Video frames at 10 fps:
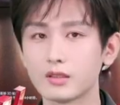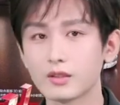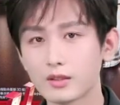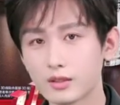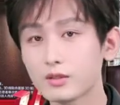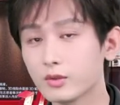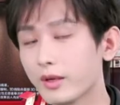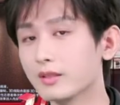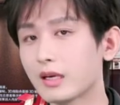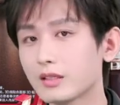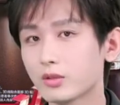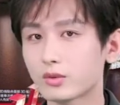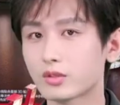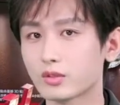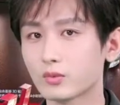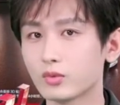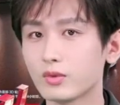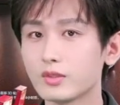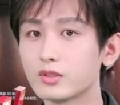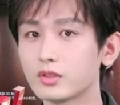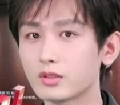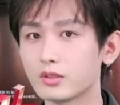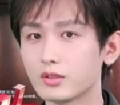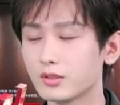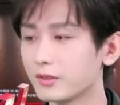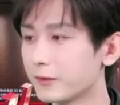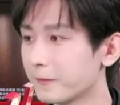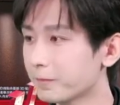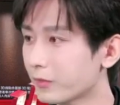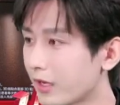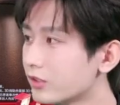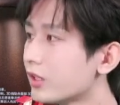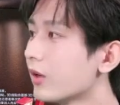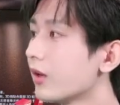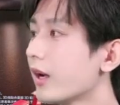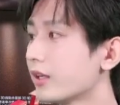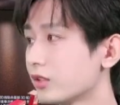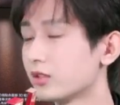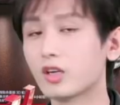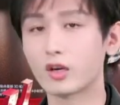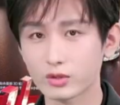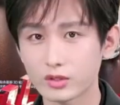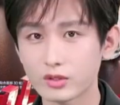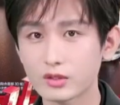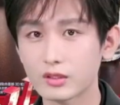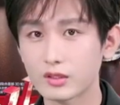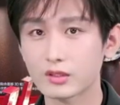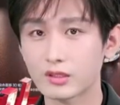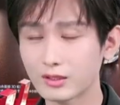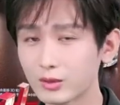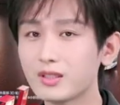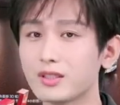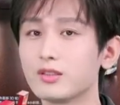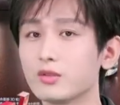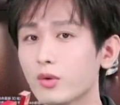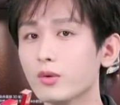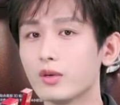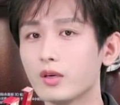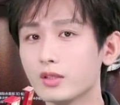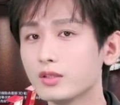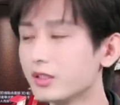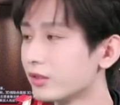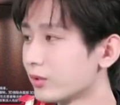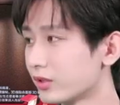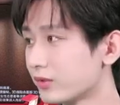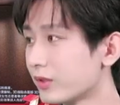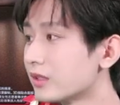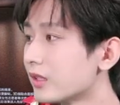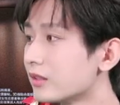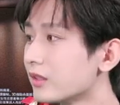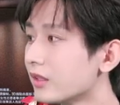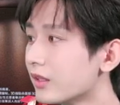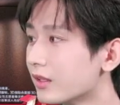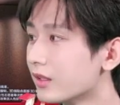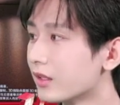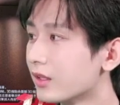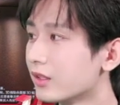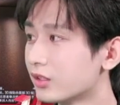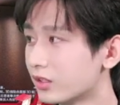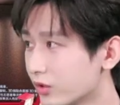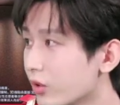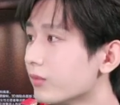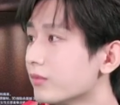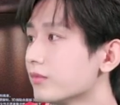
场了，对它就是无论是干燥还是潮湿，它都可以用，而且都是非常的实用，